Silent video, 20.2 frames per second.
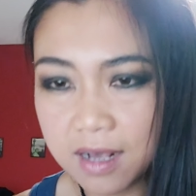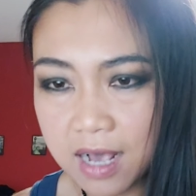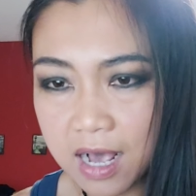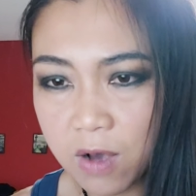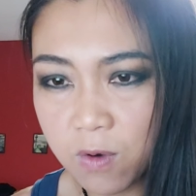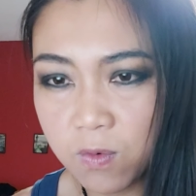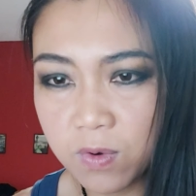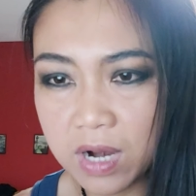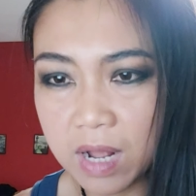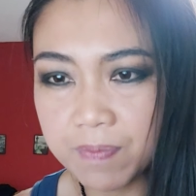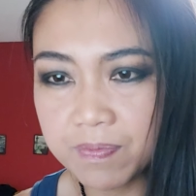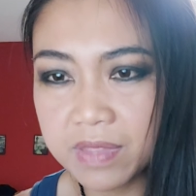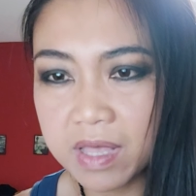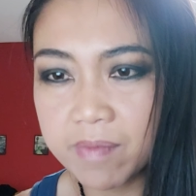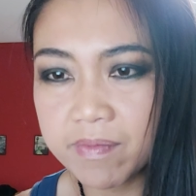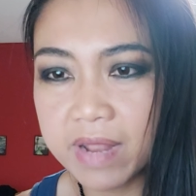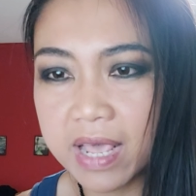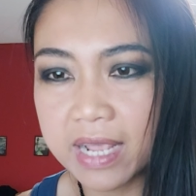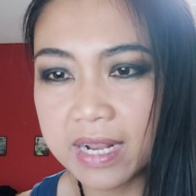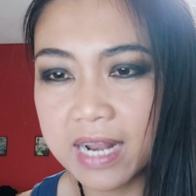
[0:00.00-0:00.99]
เข้ารับ
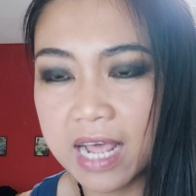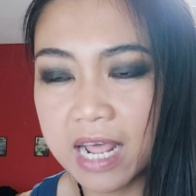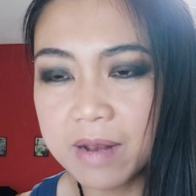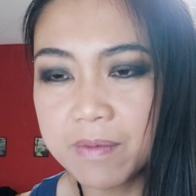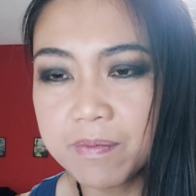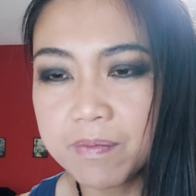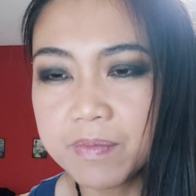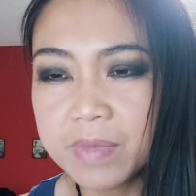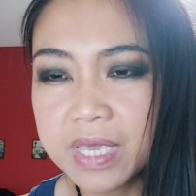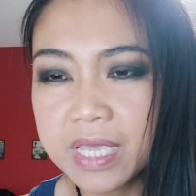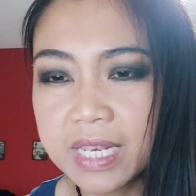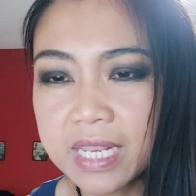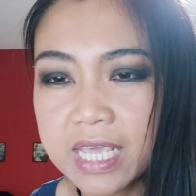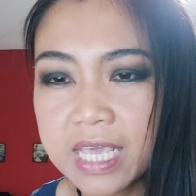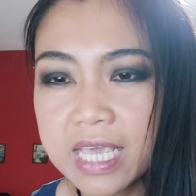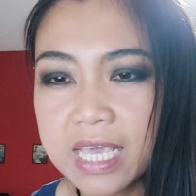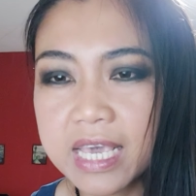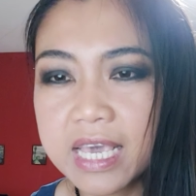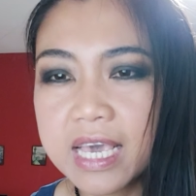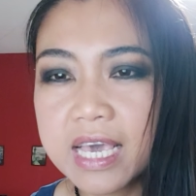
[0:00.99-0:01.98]
ตำแหน่งนั้นมีห
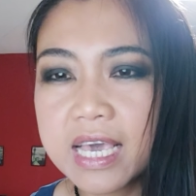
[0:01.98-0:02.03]
นี้